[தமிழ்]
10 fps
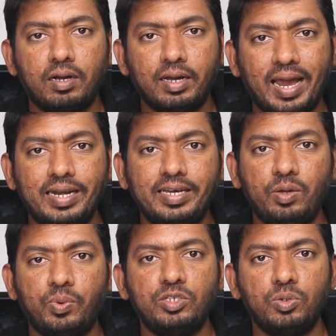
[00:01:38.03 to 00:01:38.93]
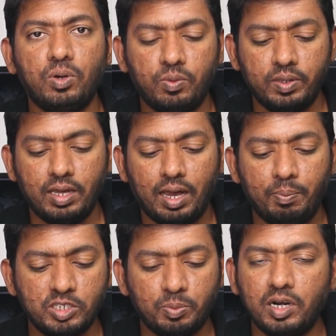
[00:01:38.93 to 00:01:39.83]
கேட்டகரி வைஸ் உங்களுக்கு வந்து
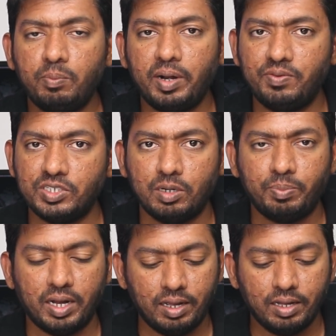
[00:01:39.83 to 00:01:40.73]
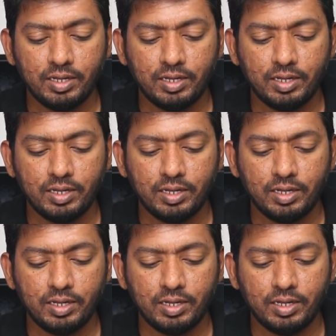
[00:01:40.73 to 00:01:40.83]
ஆப்பிள் ஸ்பிளிட் பண்ணி வச்சிருப்பாங்க